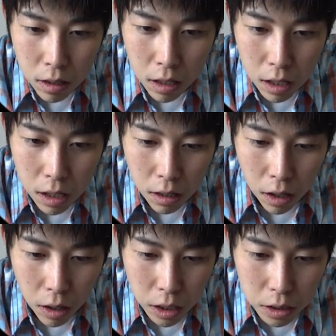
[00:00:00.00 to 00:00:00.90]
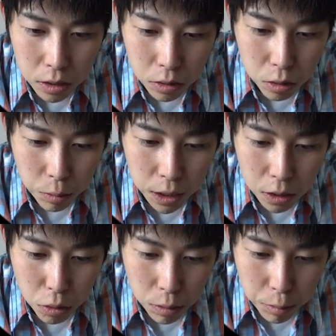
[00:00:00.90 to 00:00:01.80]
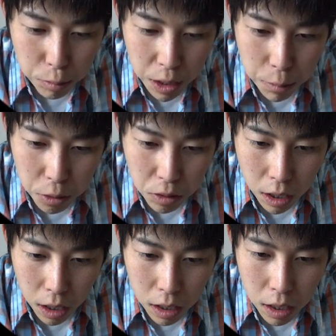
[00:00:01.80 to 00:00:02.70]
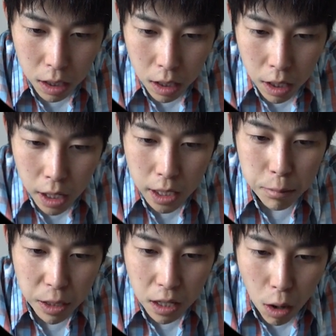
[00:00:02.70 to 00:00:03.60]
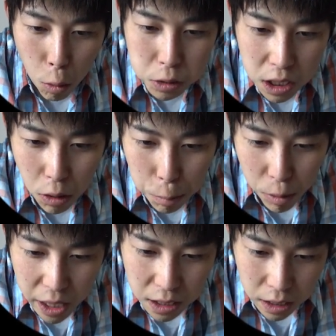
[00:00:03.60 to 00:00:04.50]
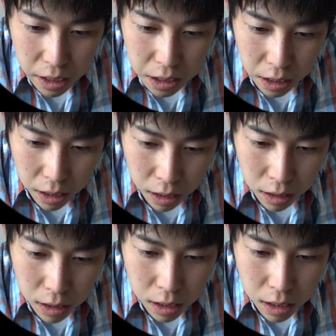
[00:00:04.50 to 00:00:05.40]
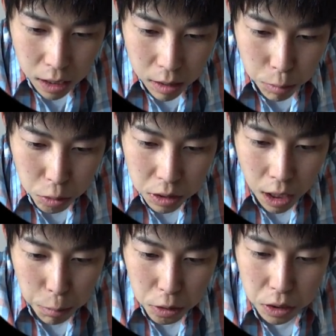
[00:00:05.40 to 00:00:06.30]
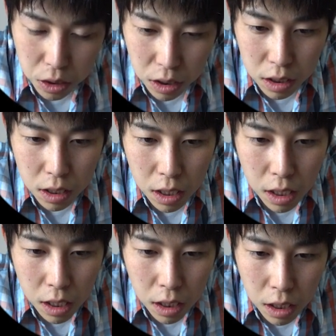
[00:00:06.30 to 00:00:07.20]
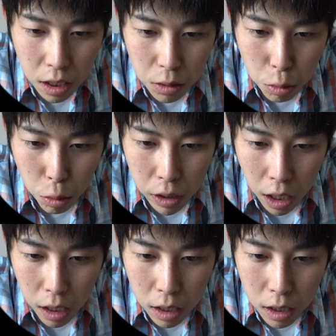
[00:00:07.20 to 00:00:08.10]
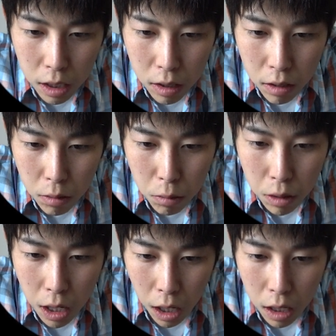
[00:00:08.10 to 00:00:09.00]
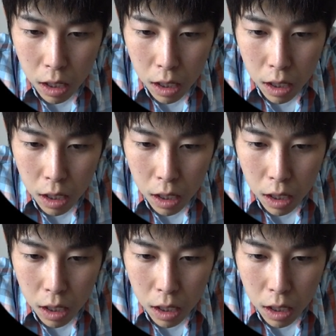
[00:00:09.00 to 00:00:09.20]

あらららえちょっと待ってちょっと見てみようか今なんか星5っぽいやつが出てきたなモンスターボックスえーとどれだこれか